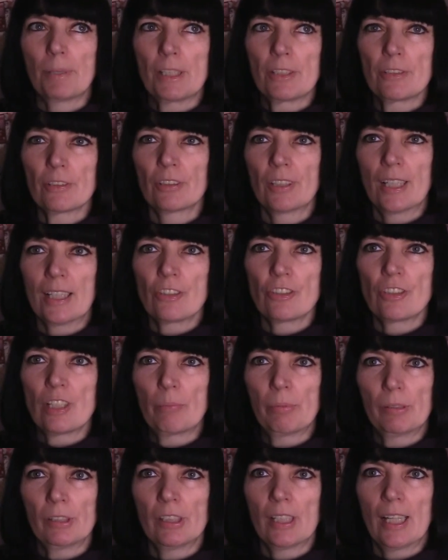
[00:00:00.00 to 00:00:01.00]
personaggi
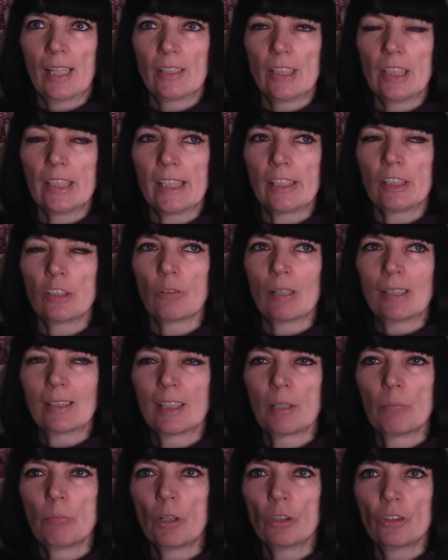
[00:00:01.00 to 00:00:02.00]
napoletani che in
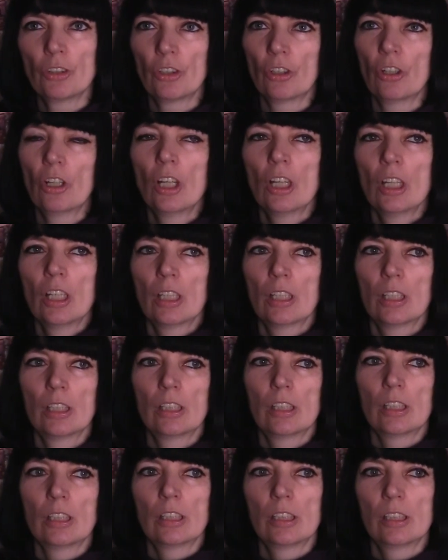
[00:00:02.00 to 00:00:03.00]
qualche modo uh,
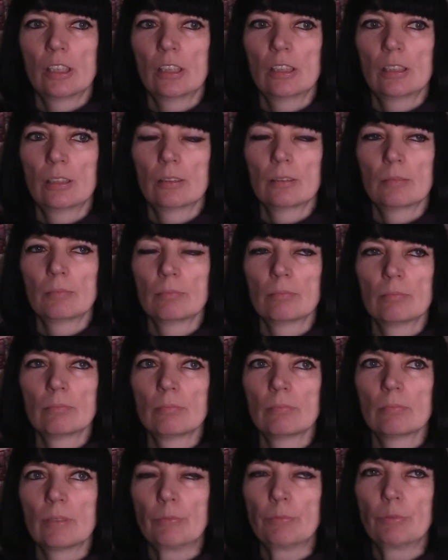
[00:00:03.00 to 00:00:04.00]
ho